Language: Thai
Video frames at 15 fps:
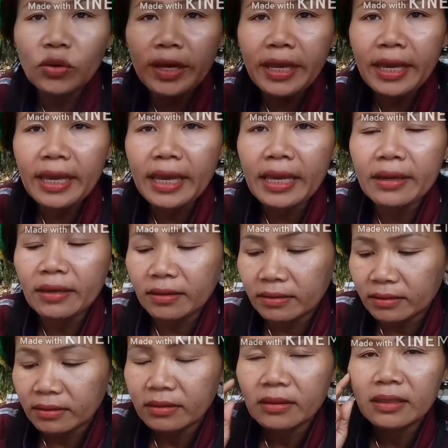ตัวเอง
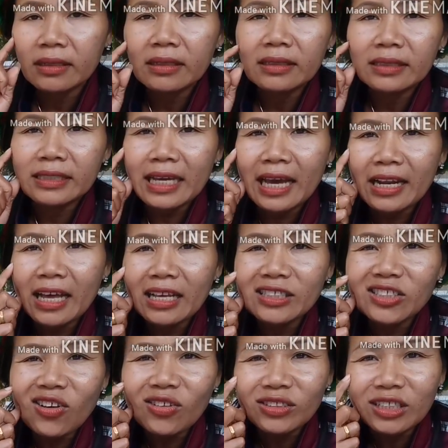จานะา
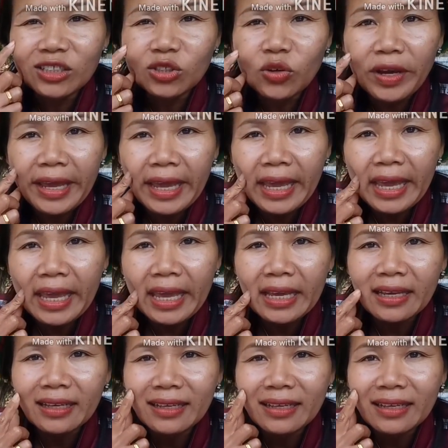ซองถึงตัวเอง